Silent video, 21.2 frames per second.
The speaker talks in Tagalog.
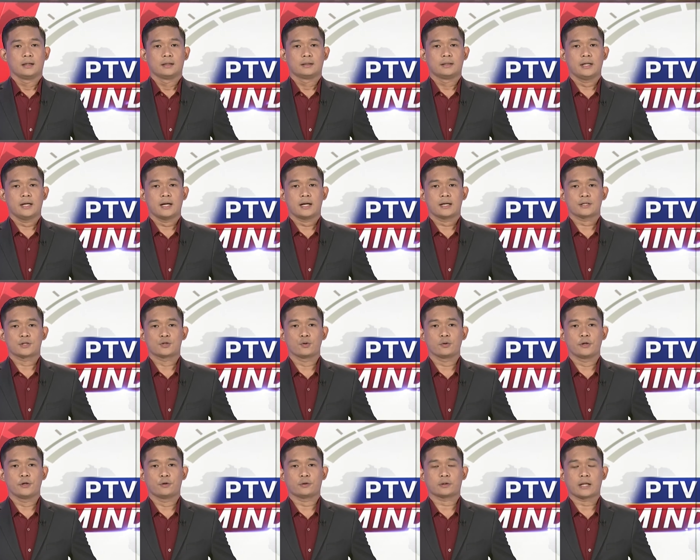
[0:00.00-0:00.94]

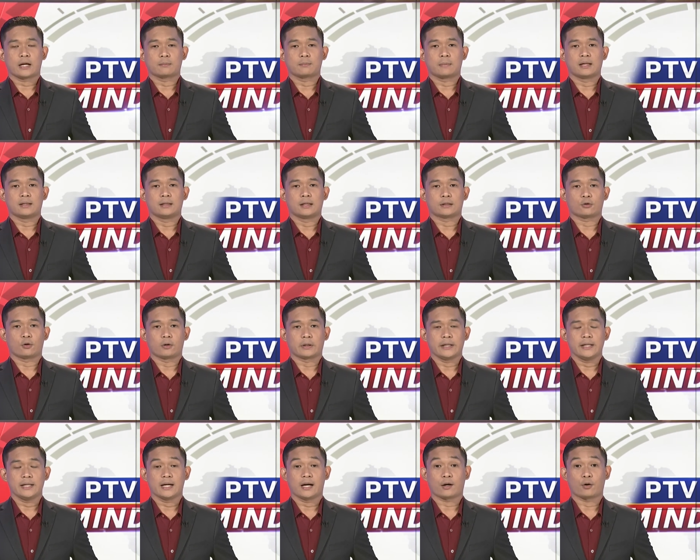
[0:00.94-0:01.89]
Ginasugyot ang
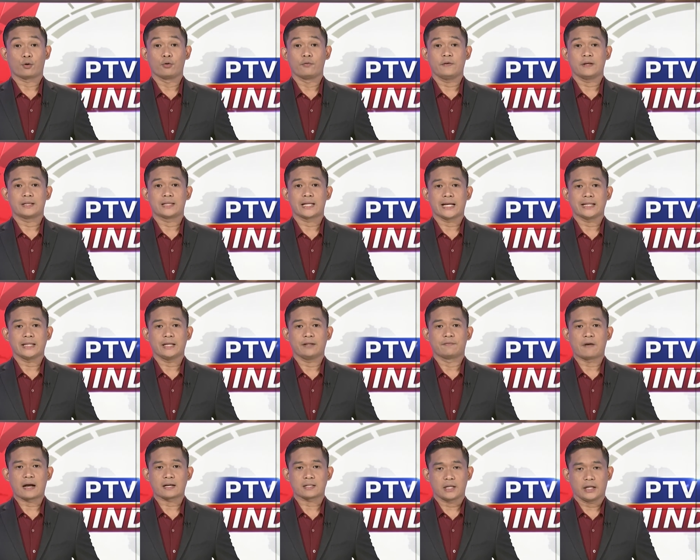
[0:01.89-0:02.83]
mandatory nga COVID-19
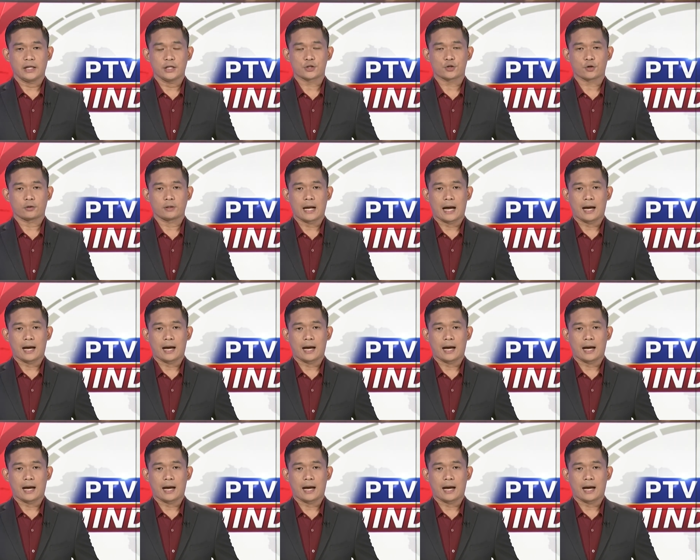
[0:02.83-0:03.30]
vaccination